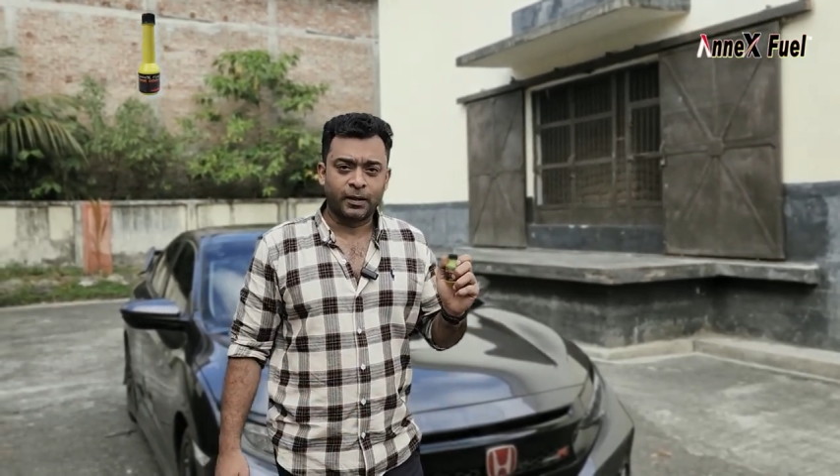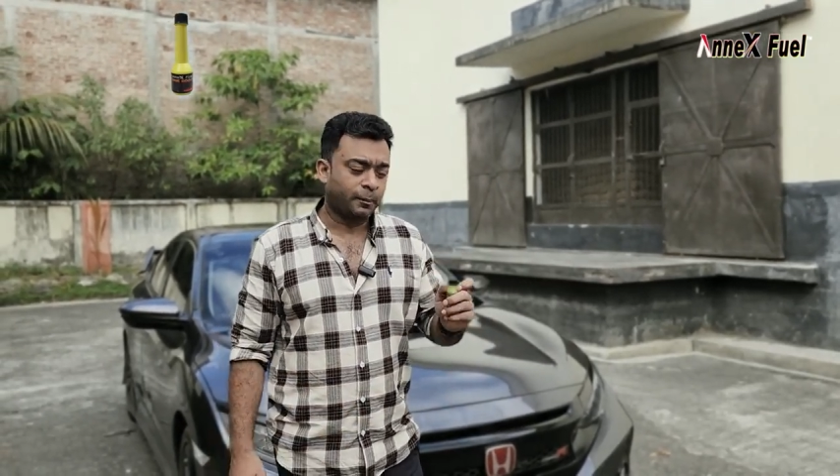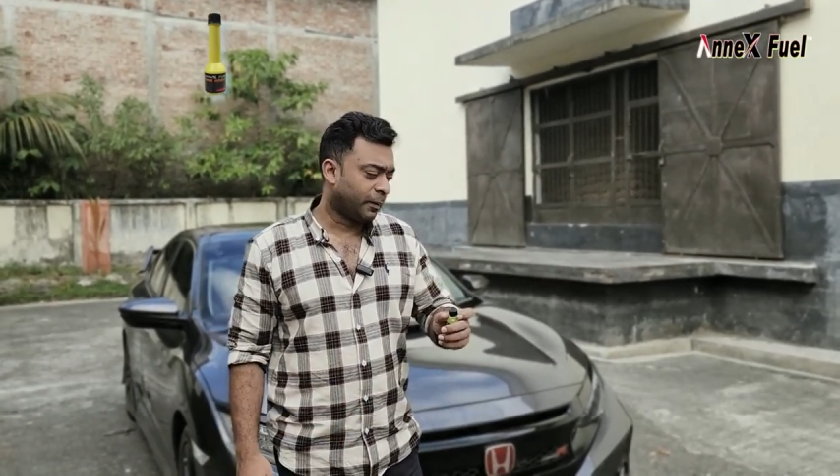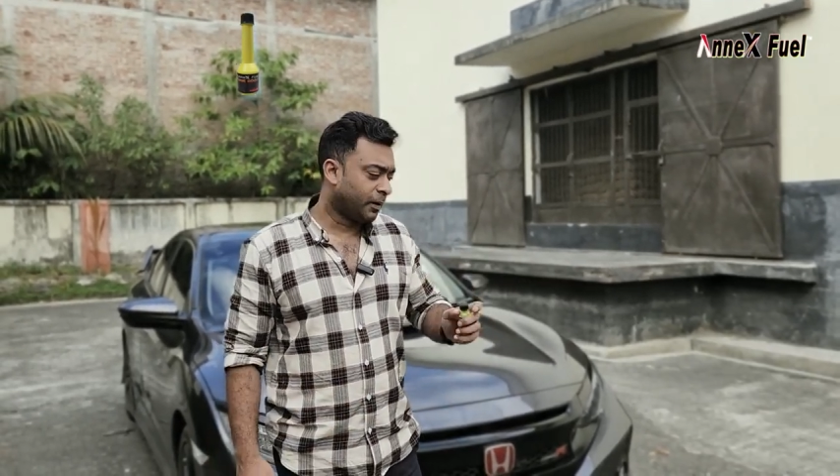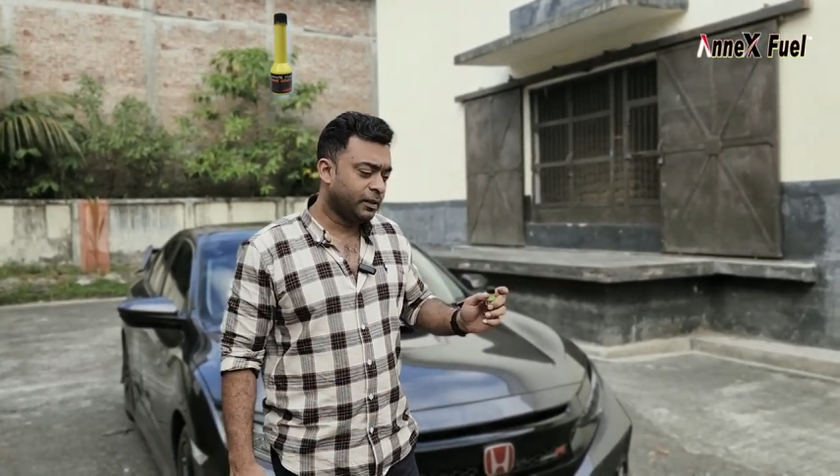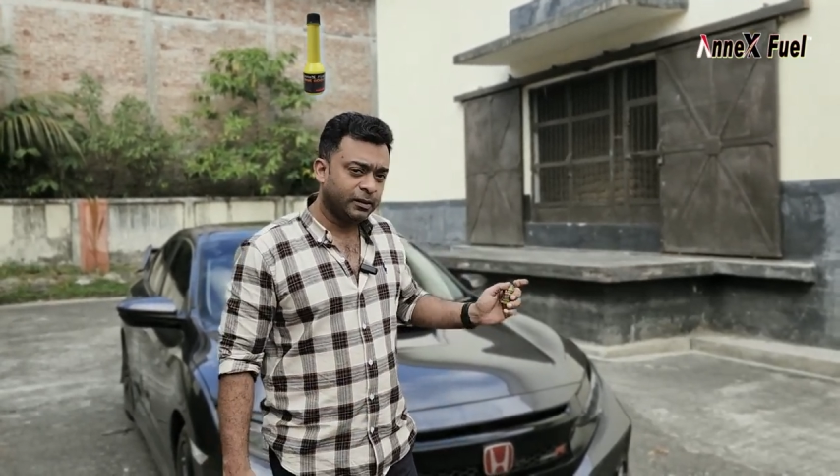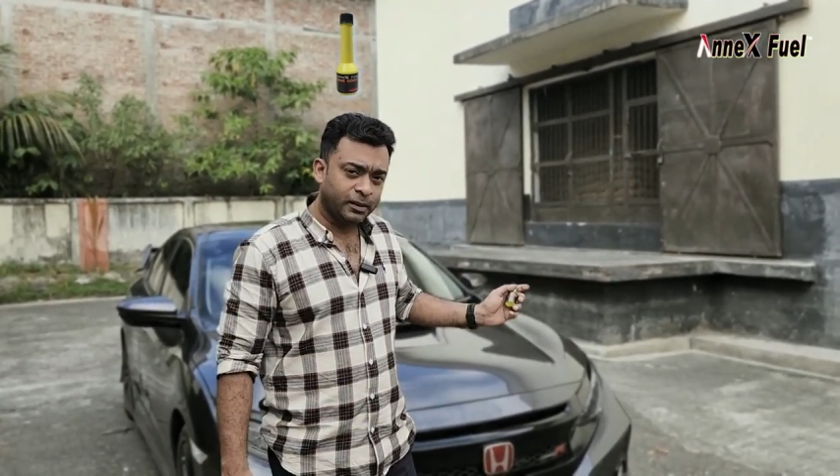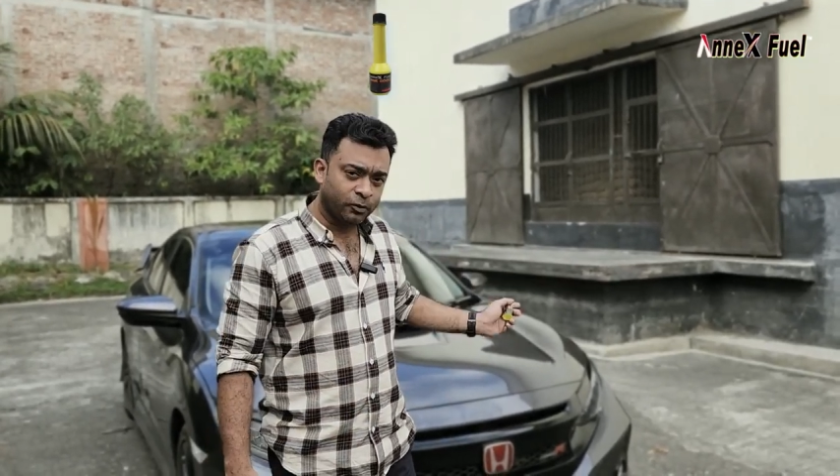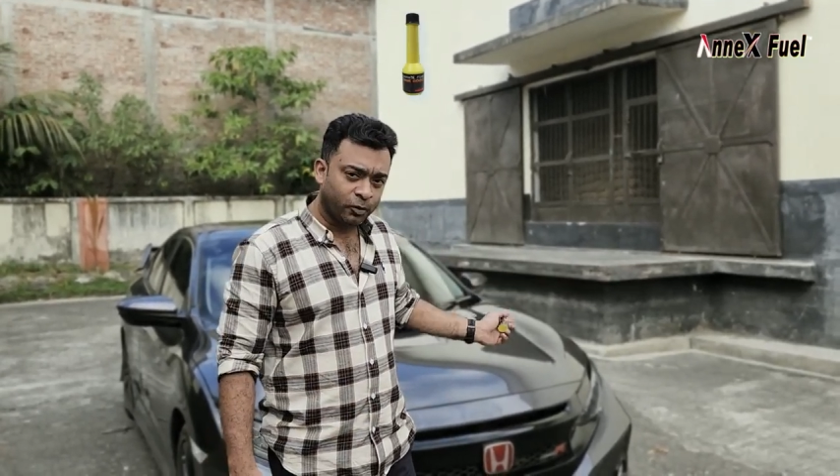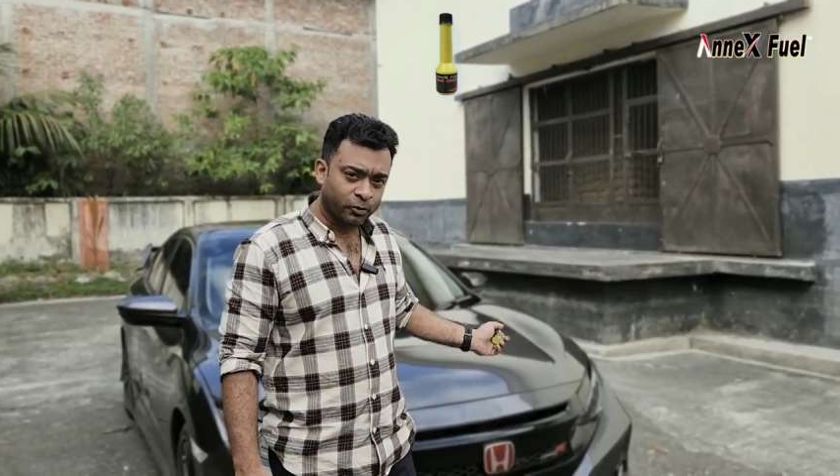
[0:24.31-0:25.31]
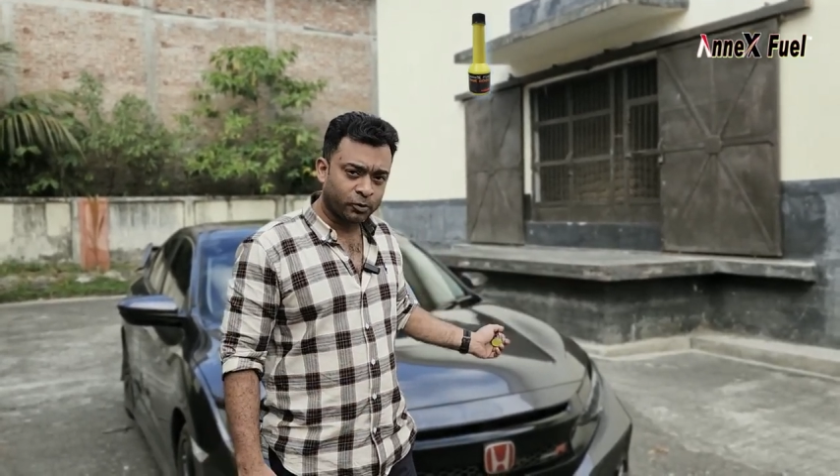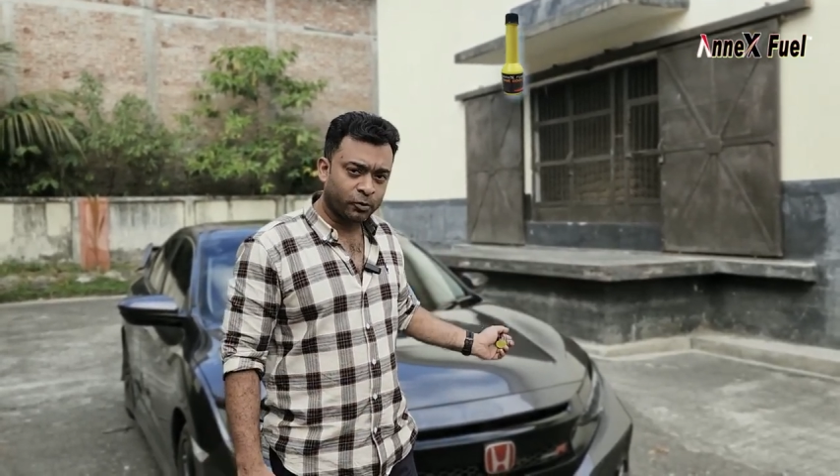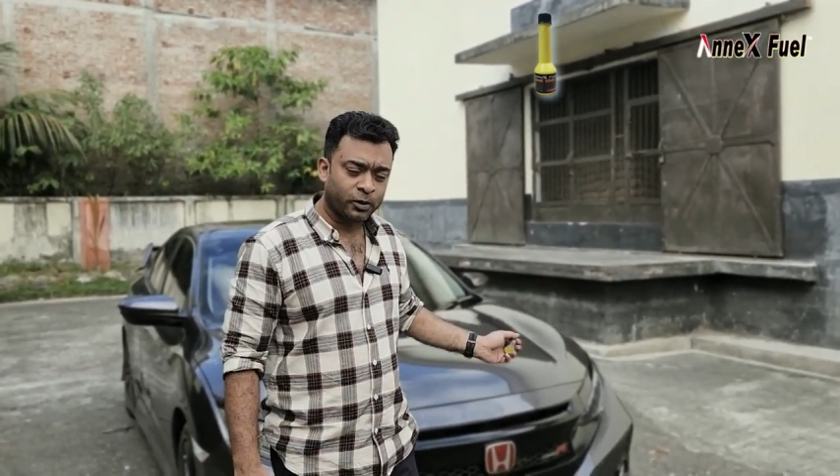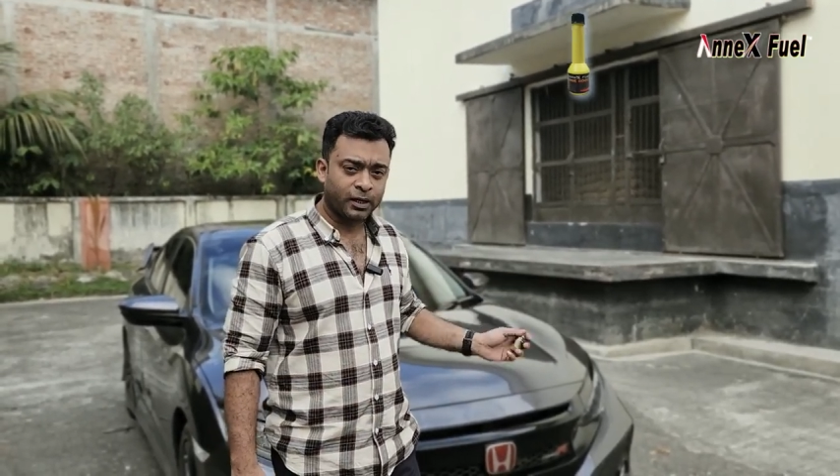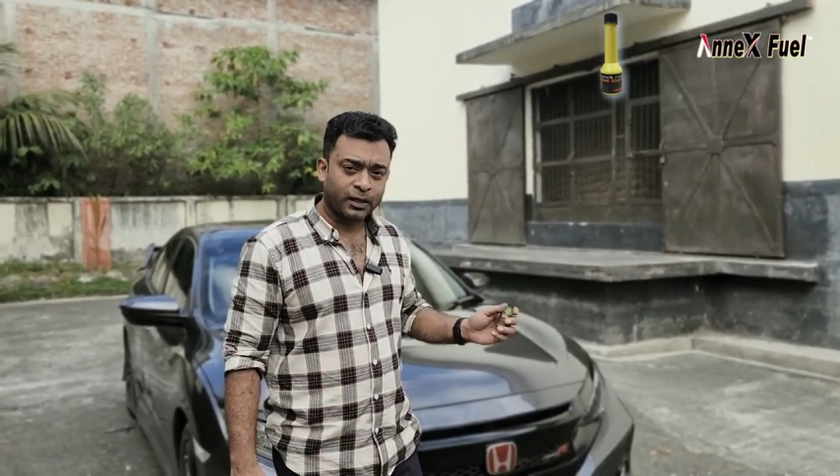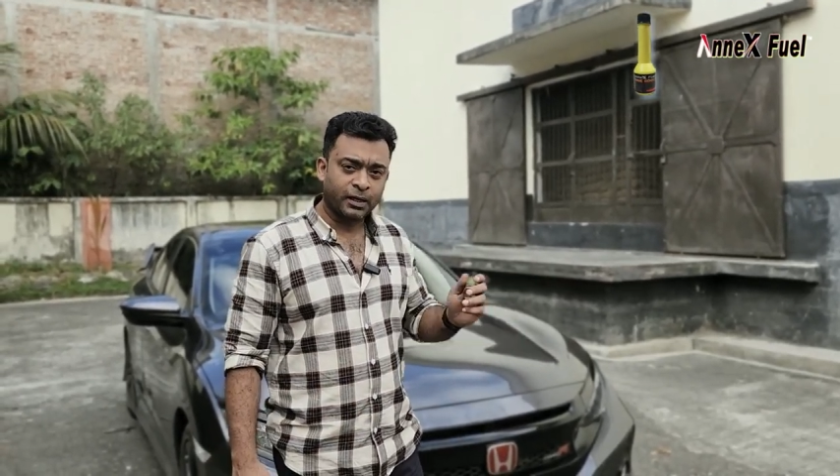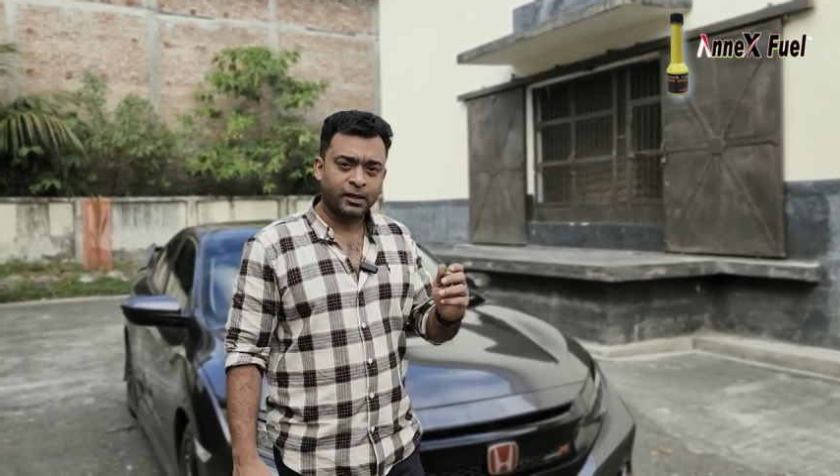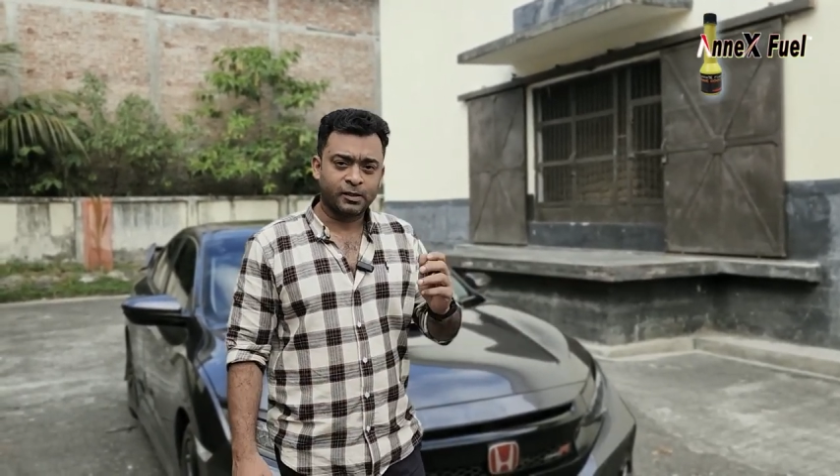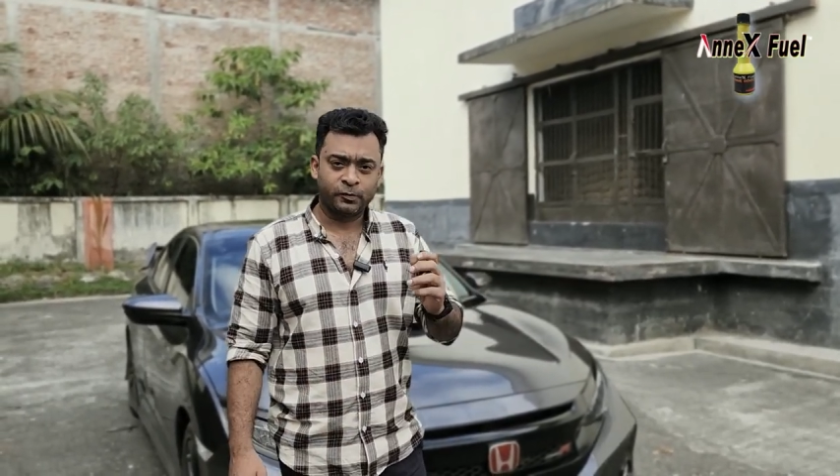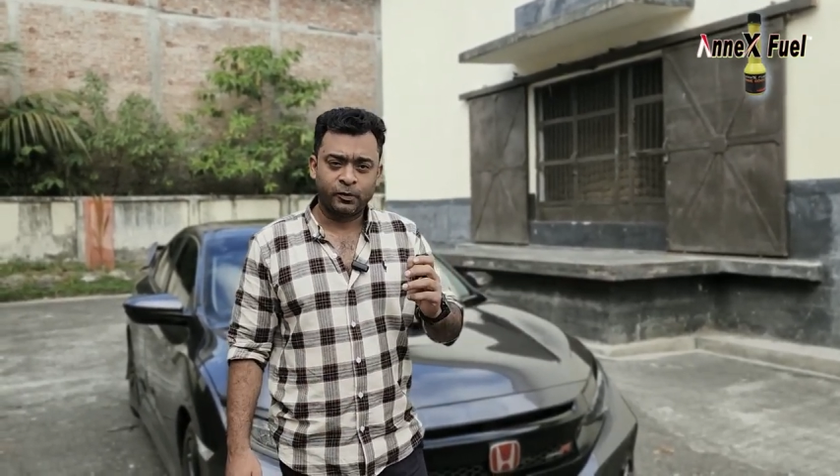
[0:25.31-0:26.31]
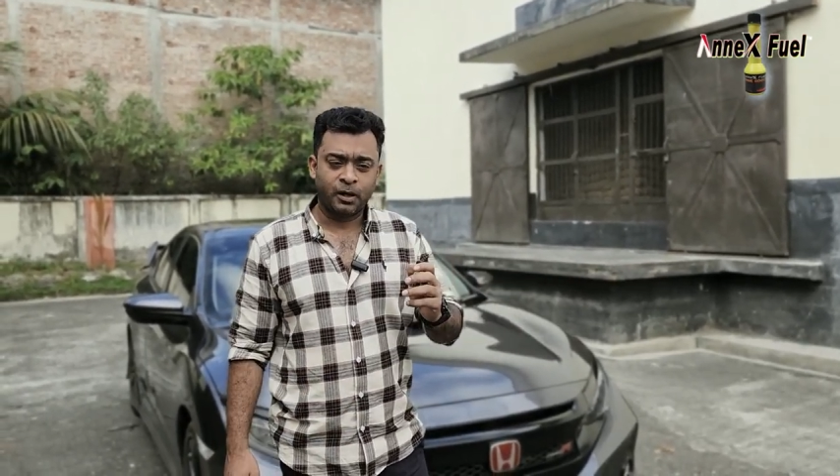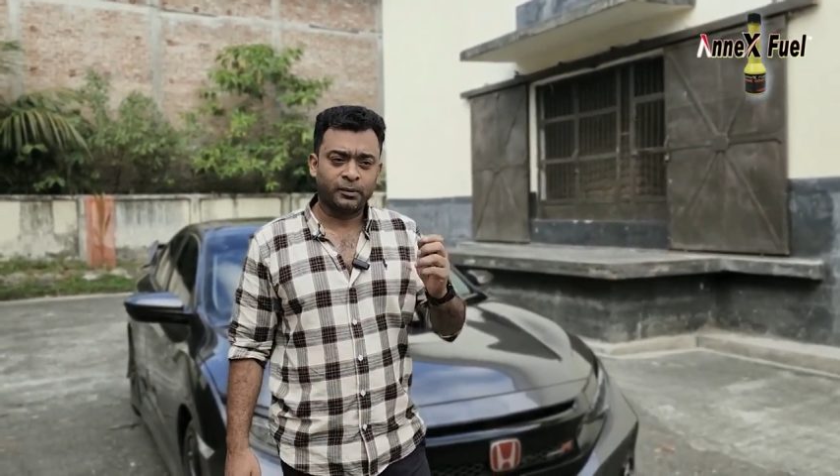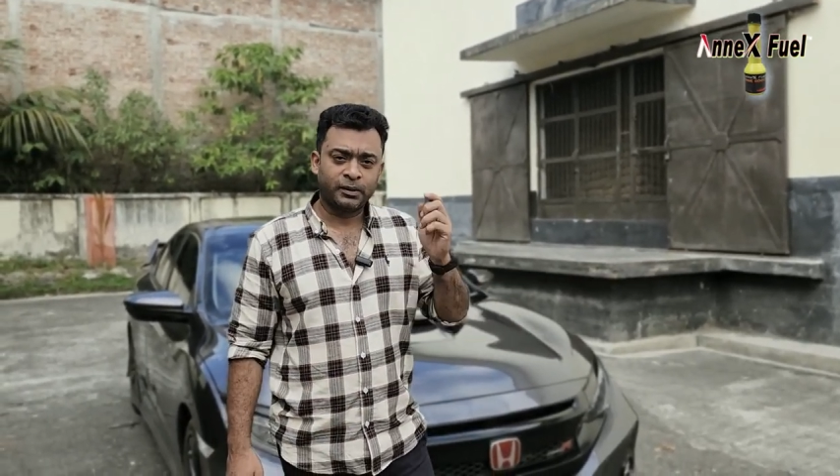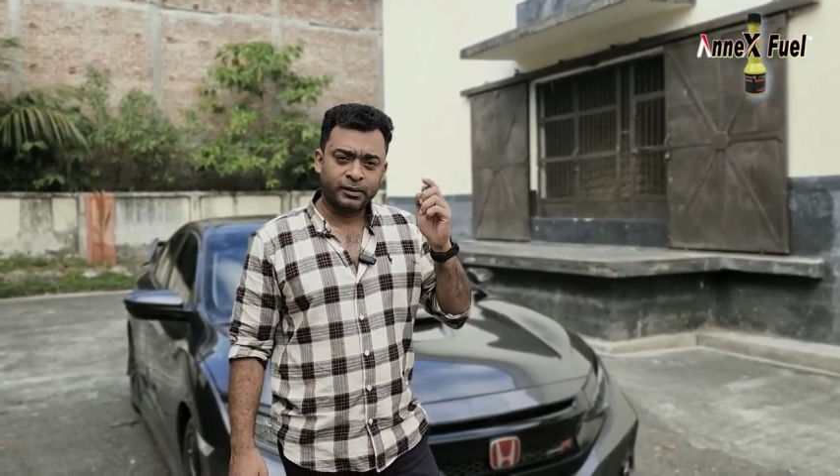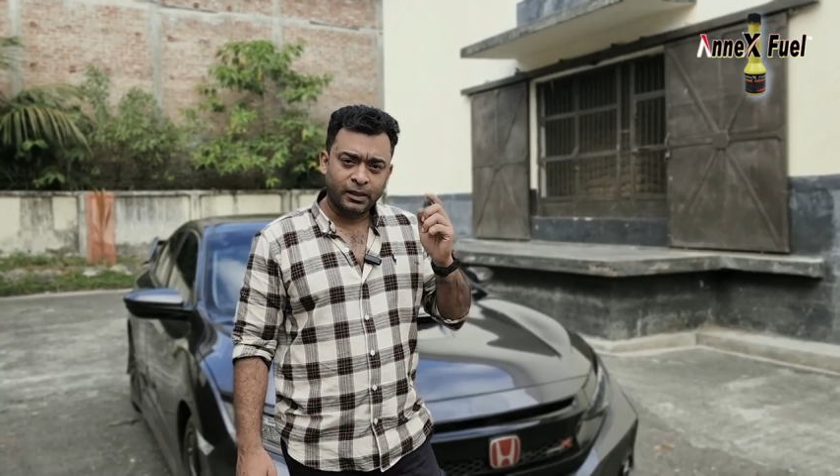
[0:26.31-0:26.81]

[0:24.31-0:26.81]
আপনার ইঞ্জিন ধ্বংস হওয়ার আগে অ্যানেক্স ফুয়েল আমাদের